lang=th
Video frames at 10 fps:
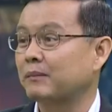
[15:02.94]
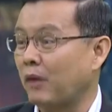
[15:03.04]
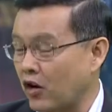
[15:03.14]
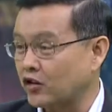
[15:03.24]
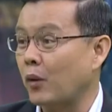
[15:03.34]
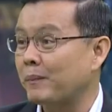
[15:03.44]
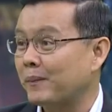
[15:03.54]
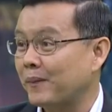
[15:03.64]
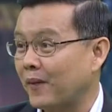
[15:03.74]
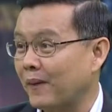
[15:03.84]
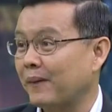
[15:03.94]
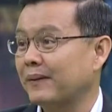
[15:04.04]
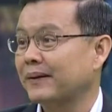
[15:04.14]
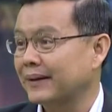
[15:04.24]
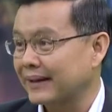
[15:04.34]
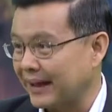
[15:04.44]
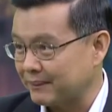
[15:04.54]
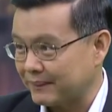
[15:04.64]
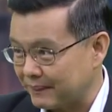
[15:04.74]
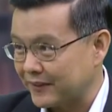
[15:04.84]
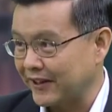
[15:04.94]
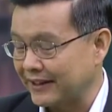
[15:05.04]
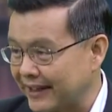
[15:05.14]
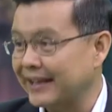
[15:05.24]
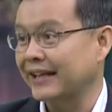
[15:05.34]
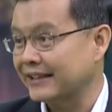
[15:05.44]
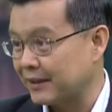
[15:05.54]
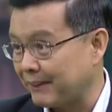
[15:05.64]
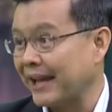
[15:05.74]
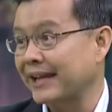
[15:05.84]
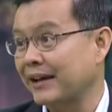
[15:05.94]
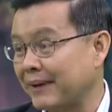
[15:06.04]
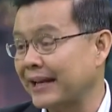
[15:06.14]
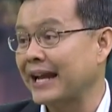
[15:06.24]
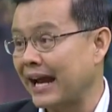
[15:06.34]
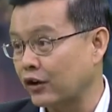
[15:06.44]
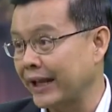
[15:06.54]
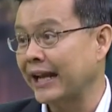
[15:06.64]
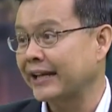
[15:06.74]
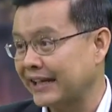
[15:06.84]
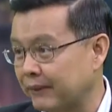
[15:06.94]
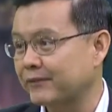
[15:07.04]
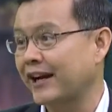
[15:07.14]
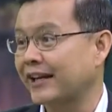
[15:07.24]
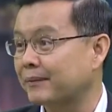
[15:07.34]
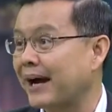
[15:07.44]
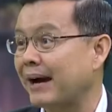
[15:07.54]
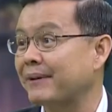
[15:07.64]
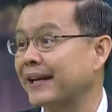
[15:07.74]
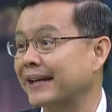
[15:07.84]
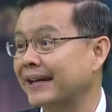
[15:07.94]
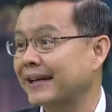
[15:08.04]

เหมาะสมกับสิ่งที่เด็กจะไปและพัฒนาตัวเองให้เต็มศักยภาพนั้น